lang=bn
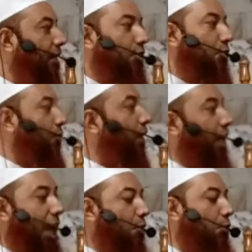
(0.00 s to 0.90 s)
এই জন্য
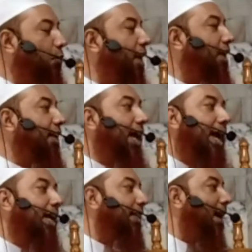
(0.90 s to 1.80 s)
কেউ কোরআনের এই
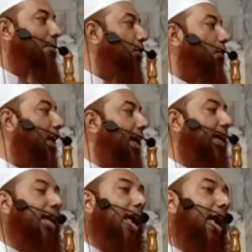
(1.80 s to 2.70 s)
আয়াত আমল করার
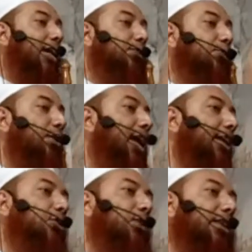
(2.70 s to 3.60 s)
আগে একজন
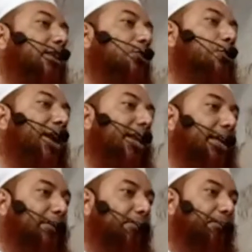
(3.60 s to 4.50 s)
নারীও রাত্রে ঘুমান
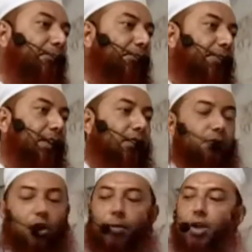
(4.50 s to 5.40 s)
নেই
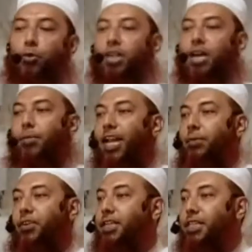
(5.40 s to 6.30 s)
সবাই ওড়না
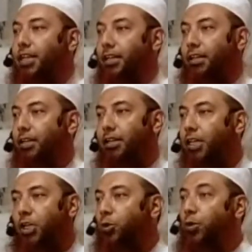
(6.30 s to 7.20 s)
বানায় ফেলছেন
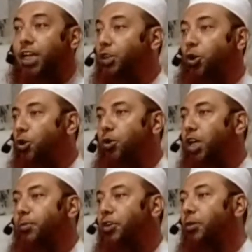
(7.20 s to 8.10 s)
কিন্তু ওড়নার ধরন
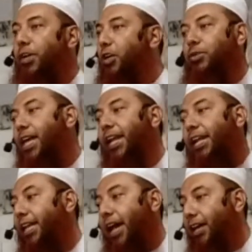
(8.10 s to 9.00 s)
কেমন হবে কেউ
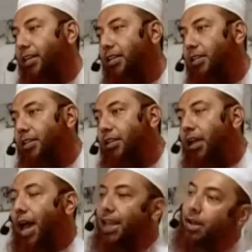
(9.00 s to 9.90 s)
জানান না
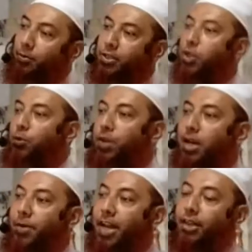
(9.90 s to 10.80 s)
আল্লাহ বলছেন
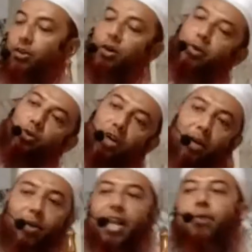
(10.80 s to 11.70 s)
ওড়না বানাইতে হবে
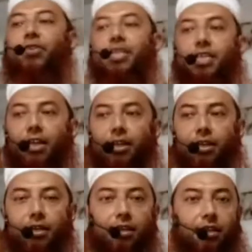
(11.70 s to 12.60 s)
ওড়না বানায় ফেলছেন
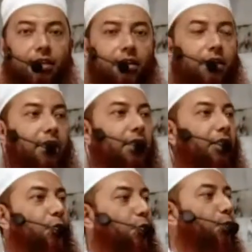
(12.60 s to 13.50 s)

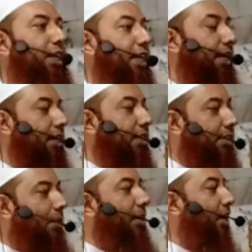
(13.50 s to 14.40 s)
কেউ লুঙ্গি কেটে
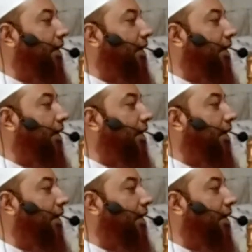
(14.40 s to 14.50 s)
জামা